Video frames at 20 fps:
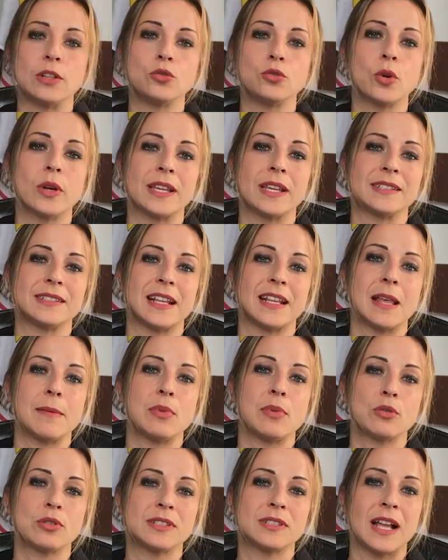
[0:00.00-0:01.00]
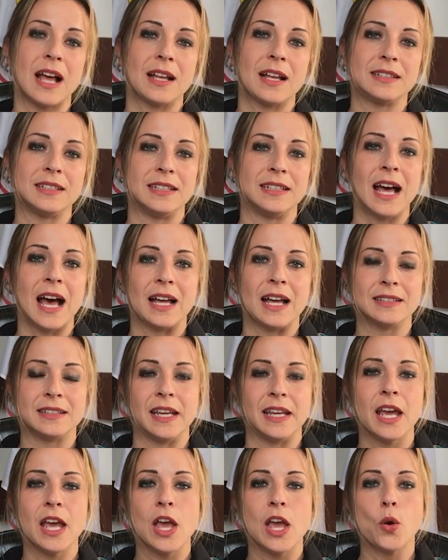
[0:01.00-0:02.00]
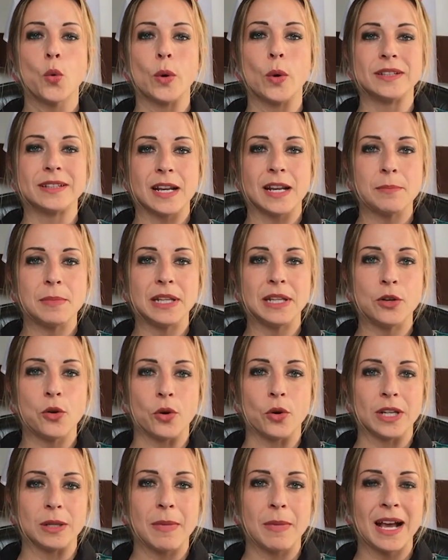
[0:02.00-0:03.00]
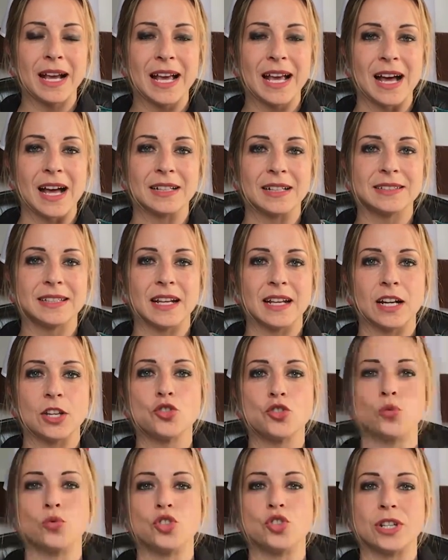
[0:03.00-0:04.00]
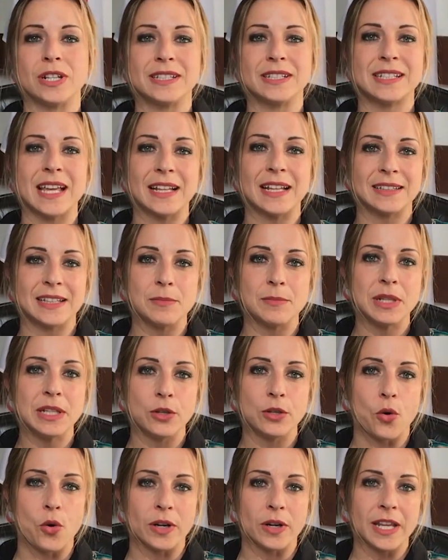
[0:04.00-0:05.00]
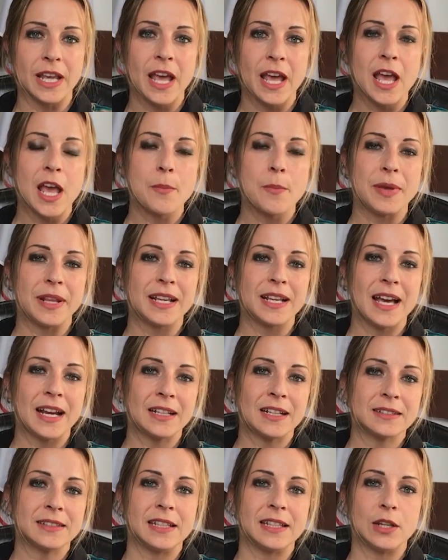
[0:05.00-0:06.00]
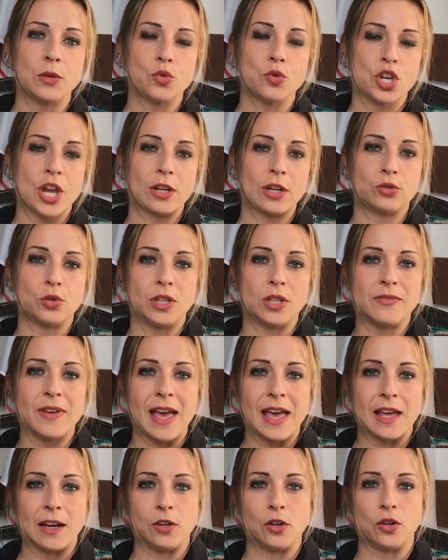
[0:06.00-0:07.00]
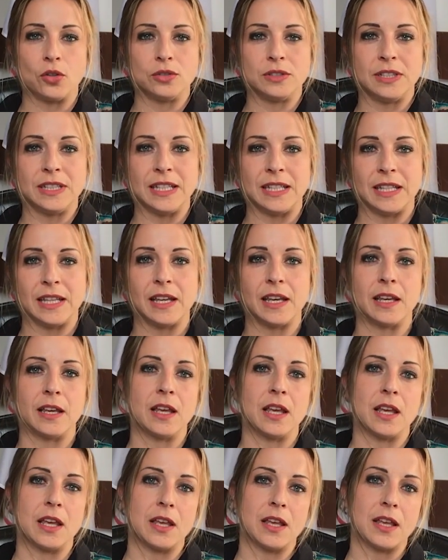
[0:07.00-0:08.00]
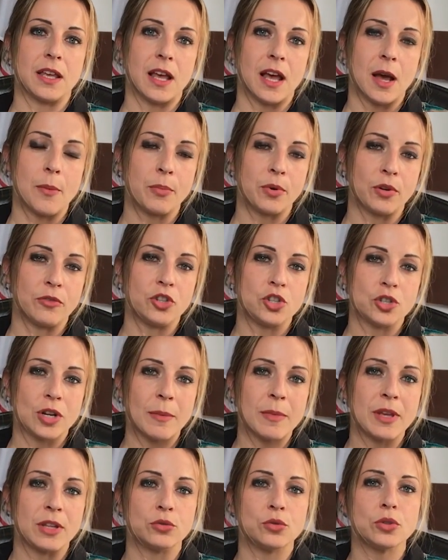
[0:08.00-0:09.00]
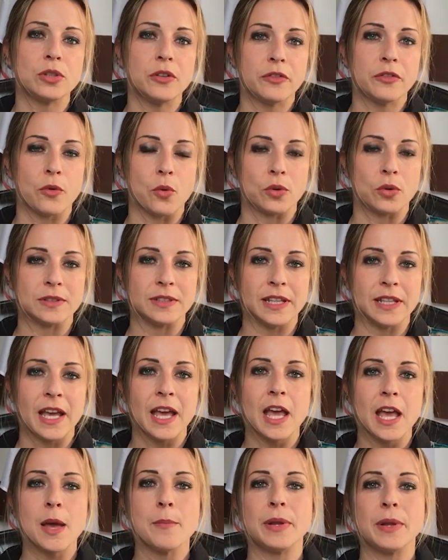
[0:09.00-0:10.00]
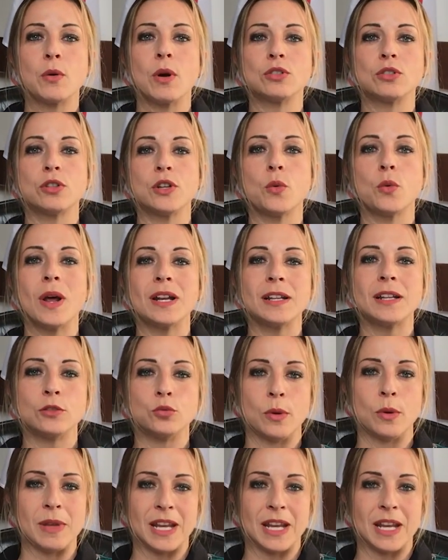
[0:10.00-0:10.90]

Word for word: detto che sarebbero stati dati quei 3 milioni mancanti a raggiungere 7 milioni per garantire un certo livello di eh, approvvigionamento di fondi per quanto riguarda il